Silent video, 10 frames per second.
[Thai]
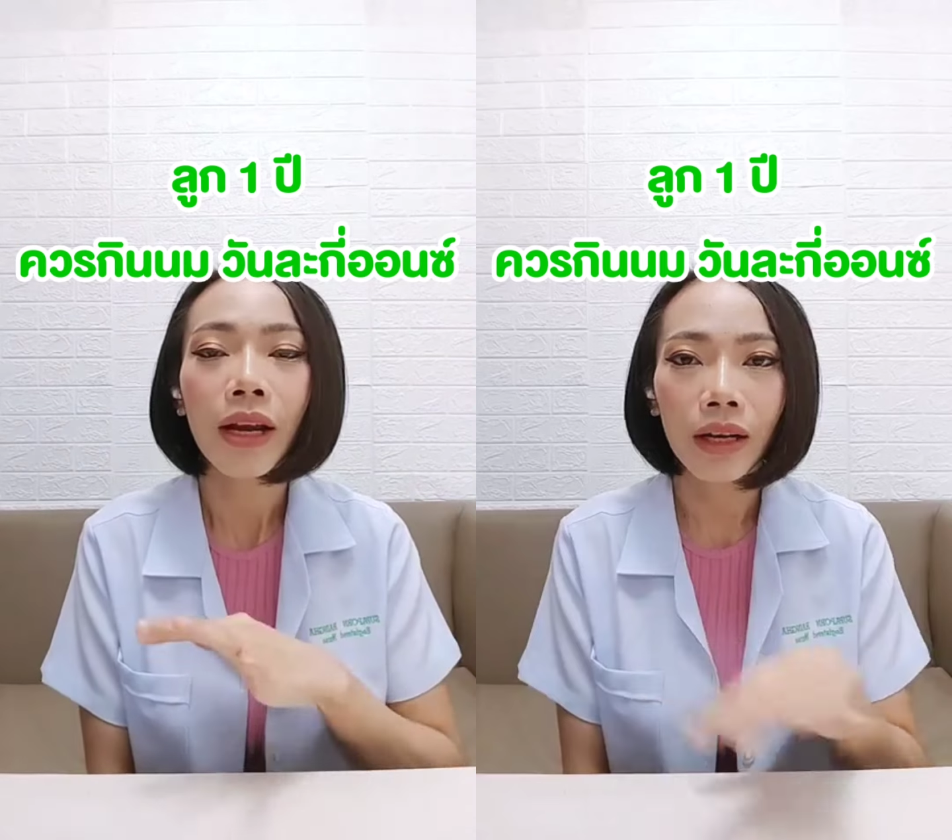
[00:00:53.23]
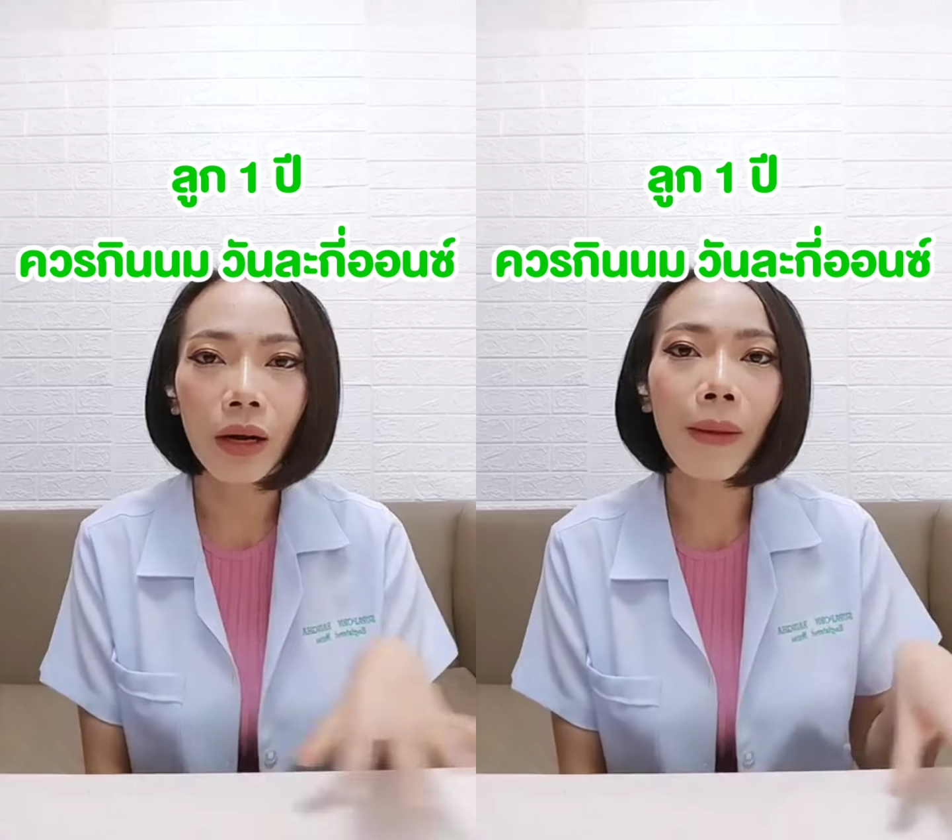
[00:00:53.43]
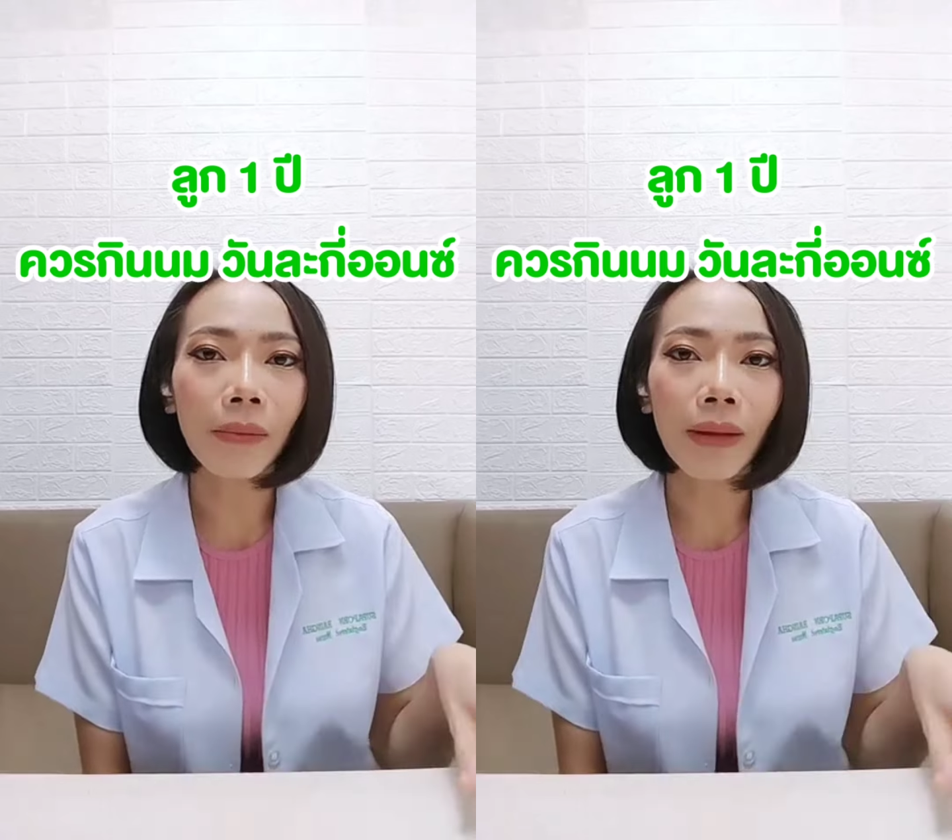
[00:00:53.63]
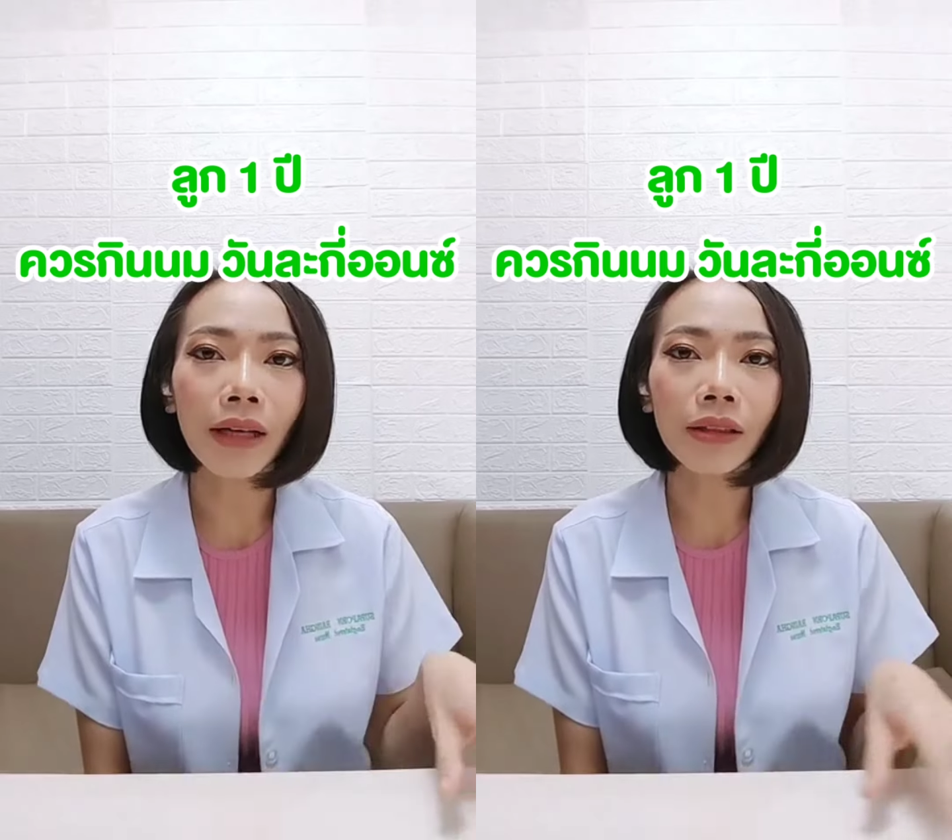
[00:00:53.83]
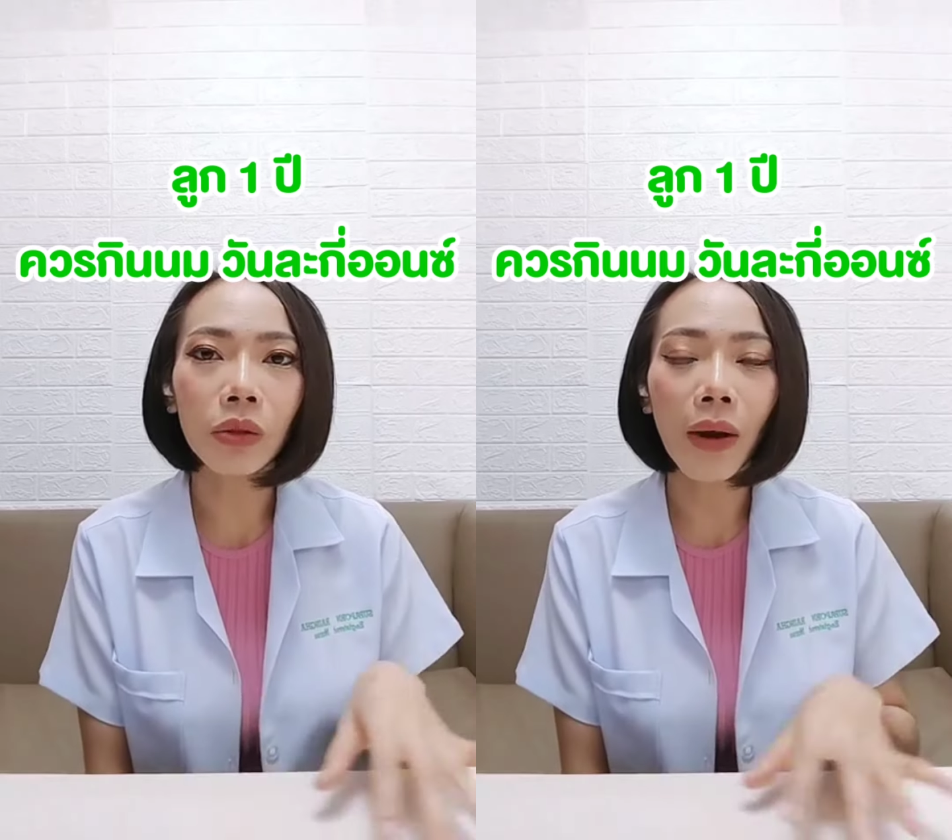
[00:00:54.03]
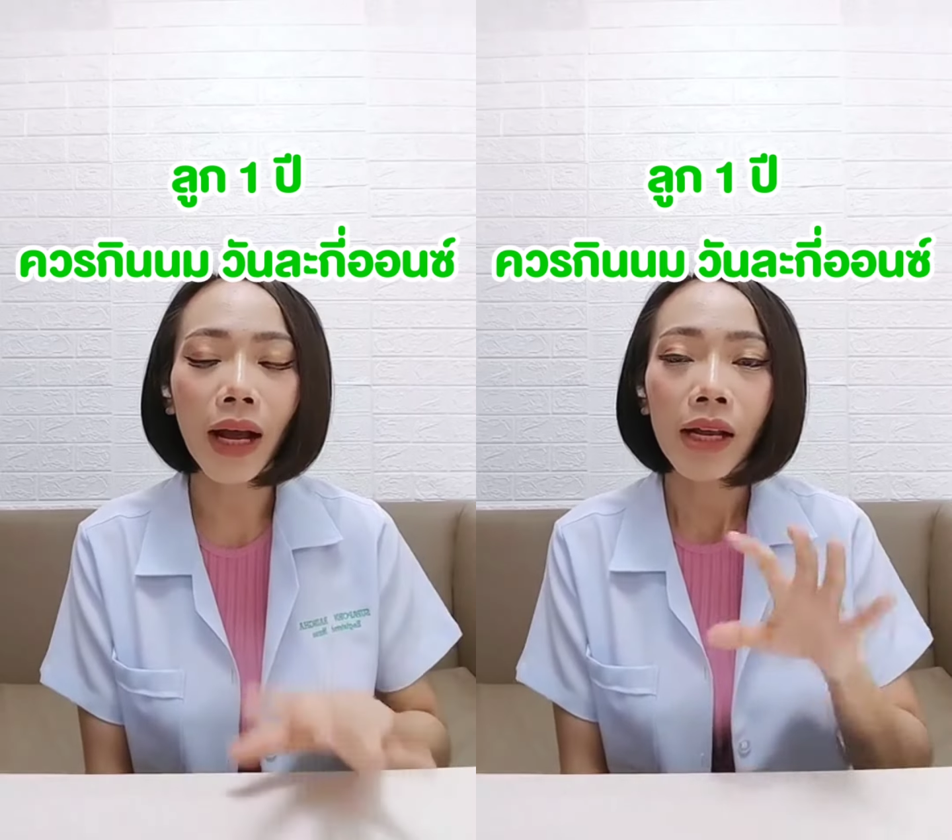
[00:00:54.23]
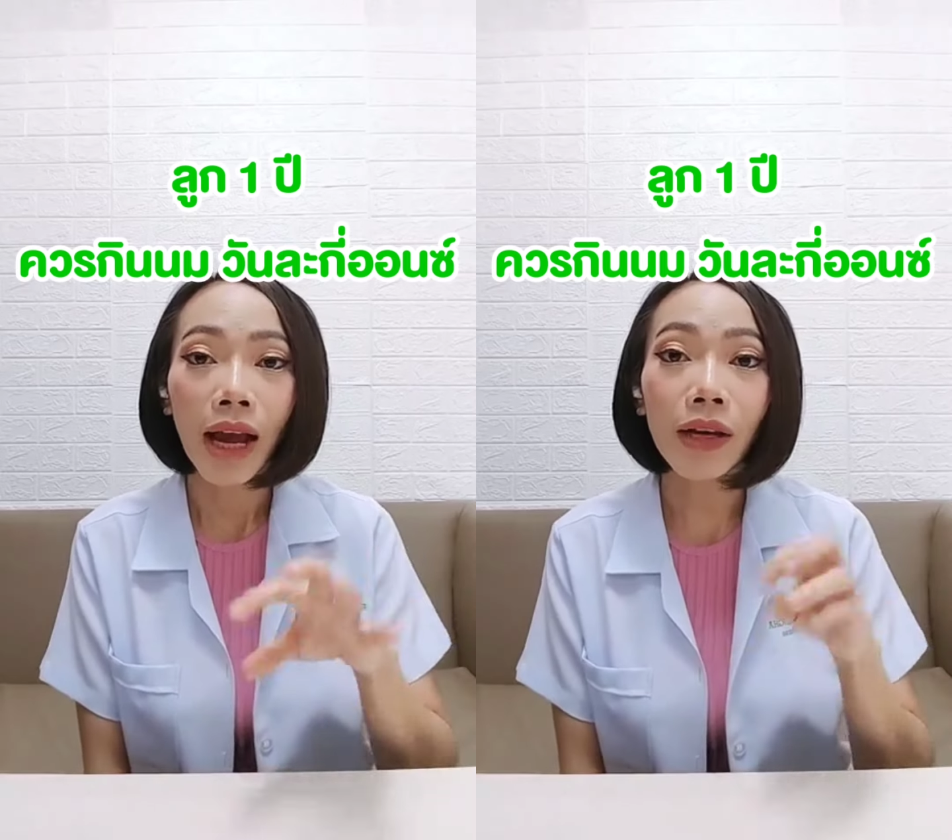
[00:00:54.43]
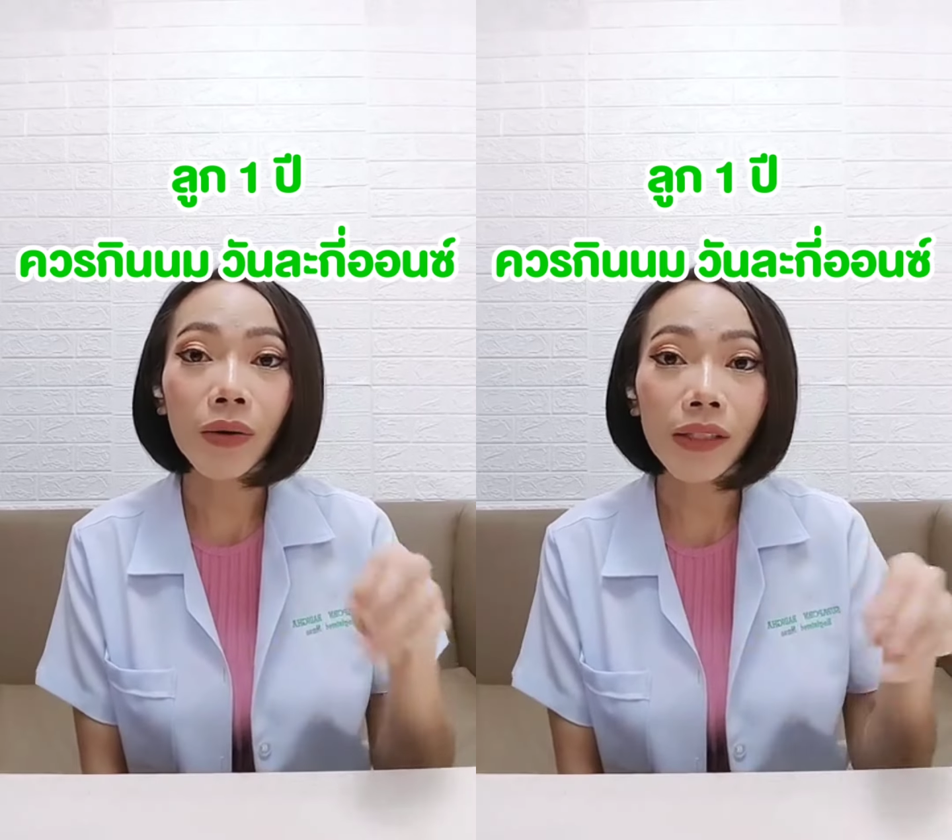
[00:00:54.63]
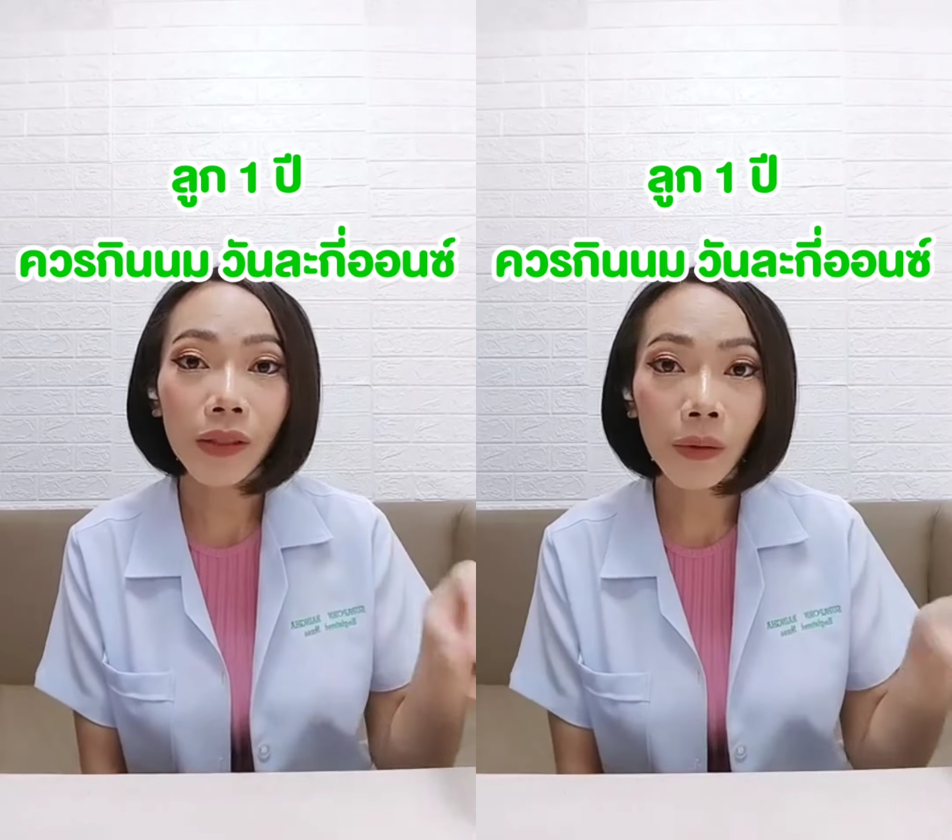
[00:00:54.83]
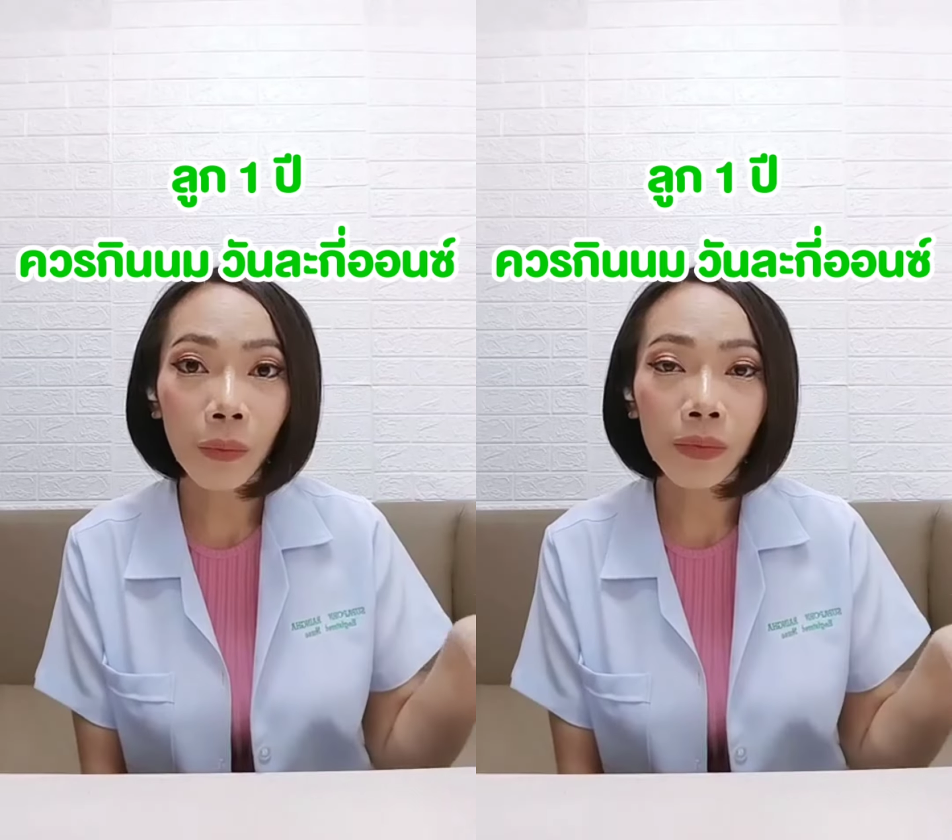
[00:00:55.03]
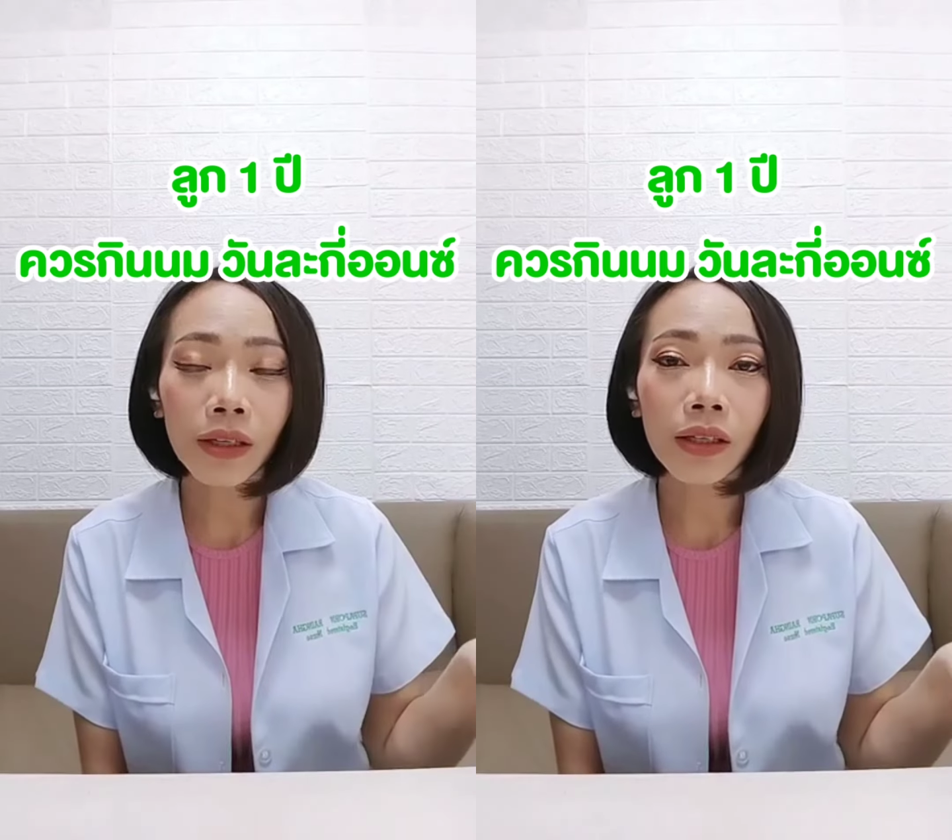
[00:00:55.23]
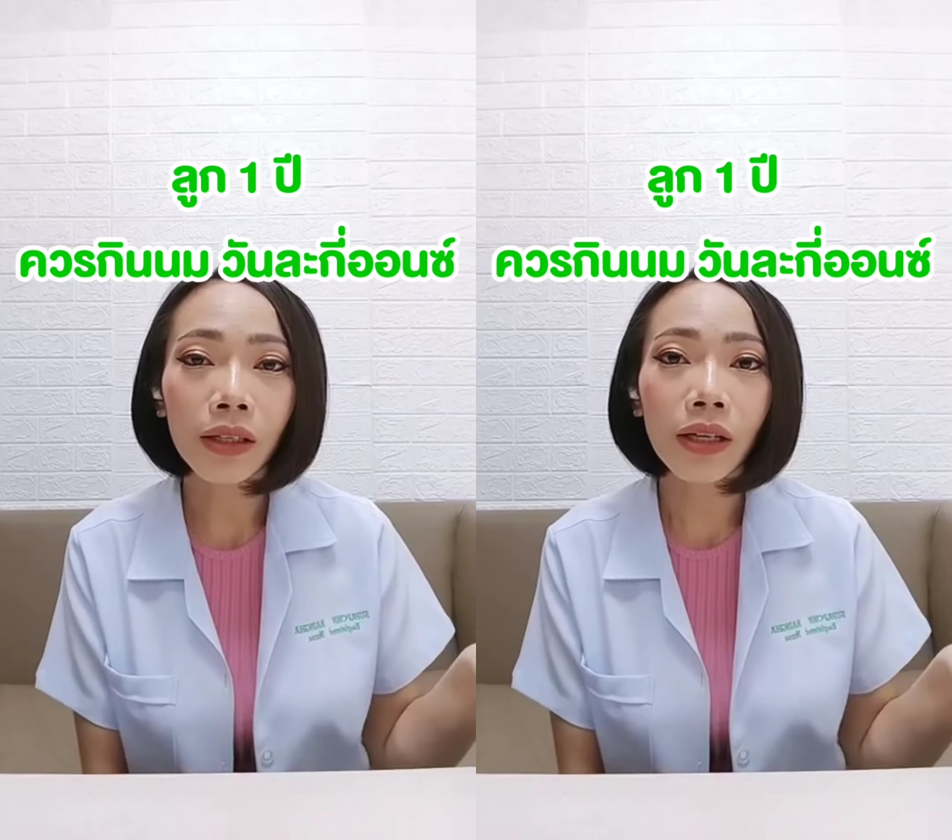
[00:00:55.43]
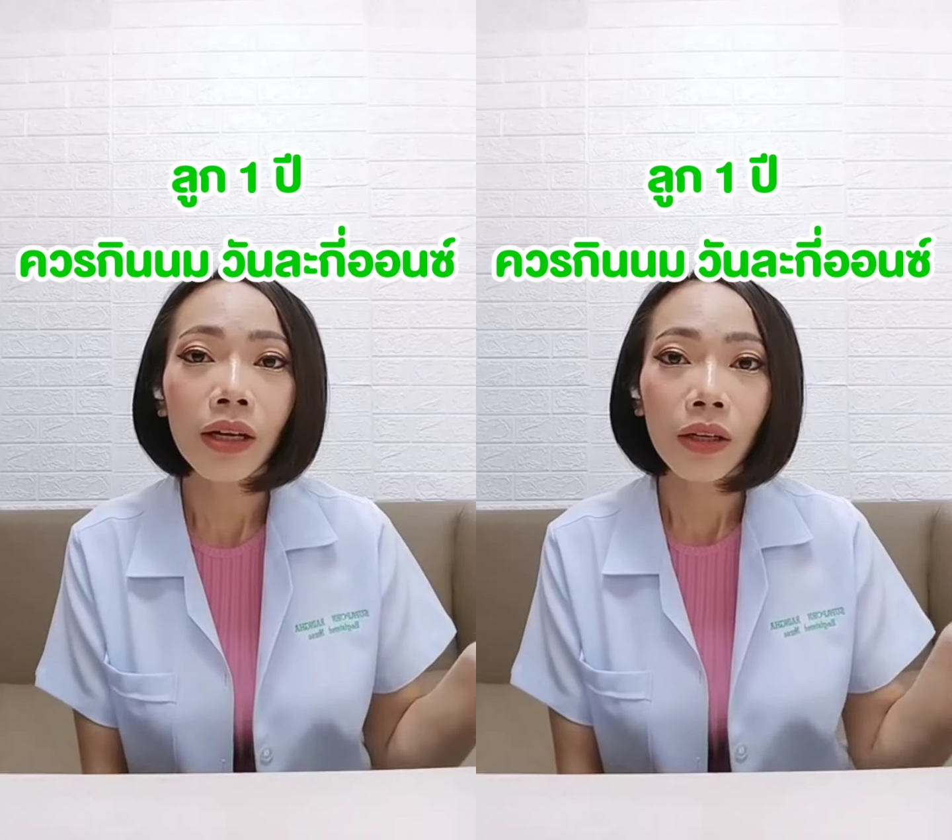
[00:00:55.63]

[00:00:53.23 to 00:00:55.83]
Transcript: แล้วก็บางบ้านก็คือว่า ให้น้องกินนมเยอะ